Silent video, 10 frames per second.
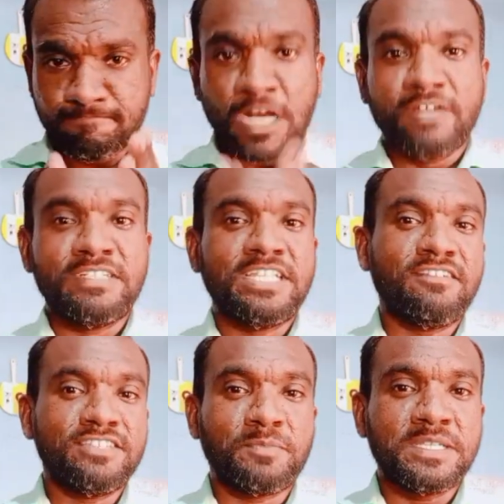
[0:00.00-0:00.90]
மாணவன் தான்
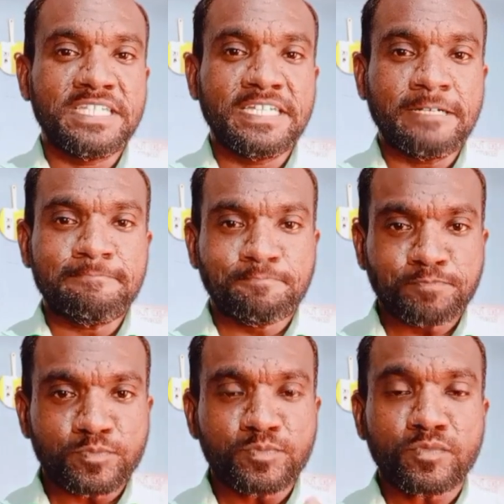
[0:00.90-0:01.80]
வந்து பார்த்தீங்கன்னா
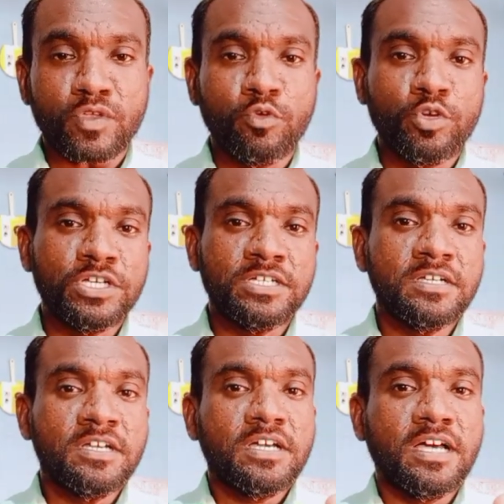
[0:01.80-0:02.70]
ஒரு
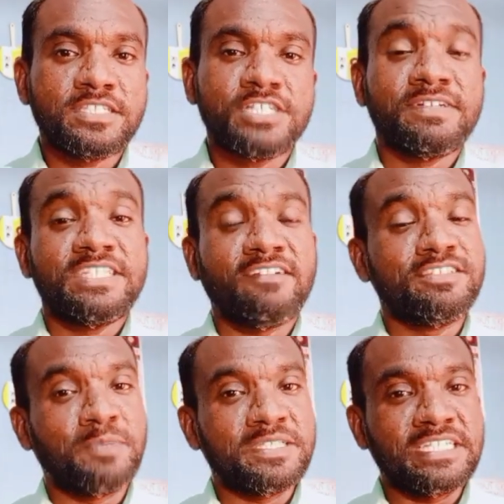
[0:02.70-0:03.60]
சிறுவன் தான்
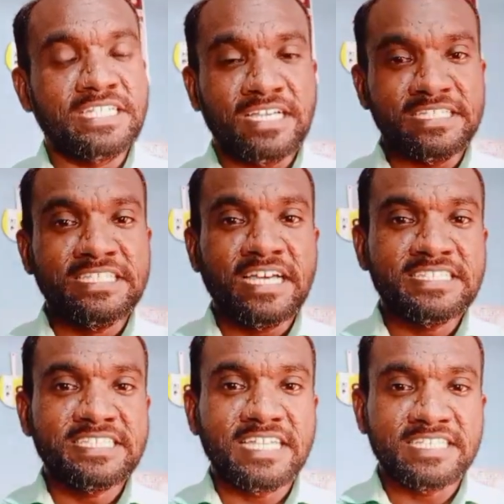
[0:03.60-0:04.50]
வந்து பார்த்திங்கன்னா இந்த
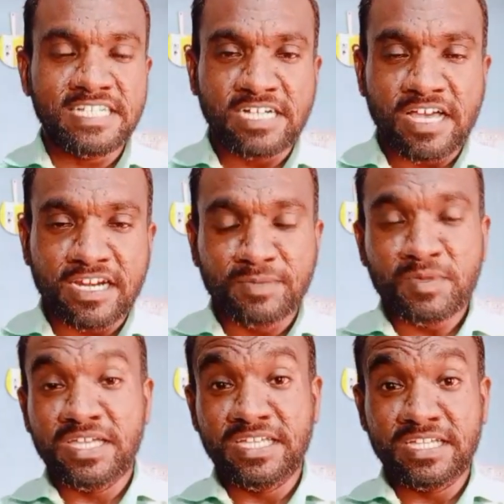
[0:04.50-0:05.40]
அதிசயத்துக்கு
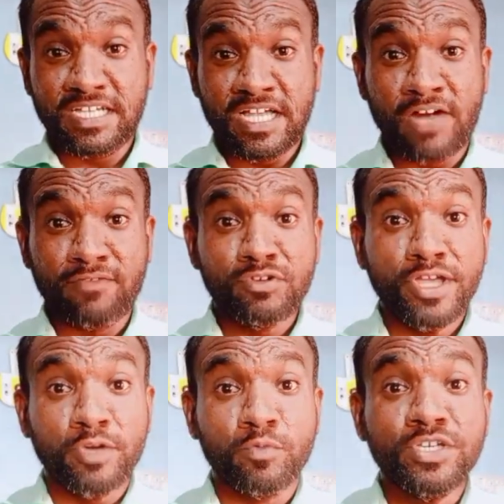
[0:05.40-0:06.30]
காரணமாக இருக்கிறான்
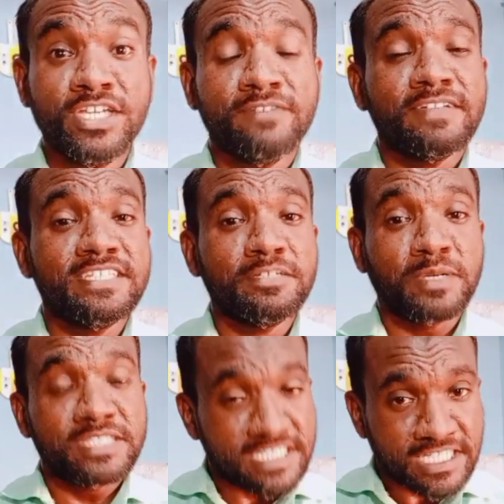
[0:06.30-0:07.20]
அவனுடைய உயிர் வந்துட்டு
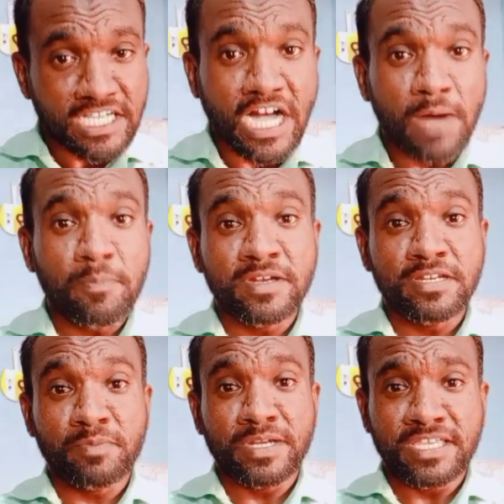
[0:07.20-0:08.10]
பார்த்திங்கன்னா
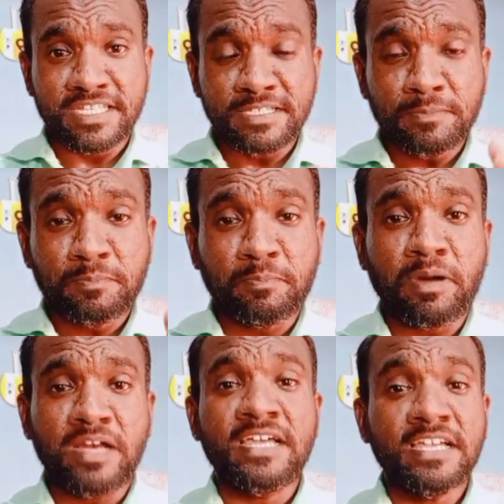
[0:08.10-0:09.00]
காப்பாற்றப்படுகிறது
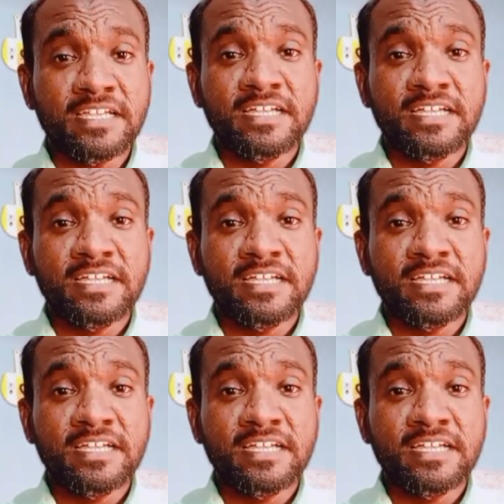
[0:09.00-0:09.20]
பல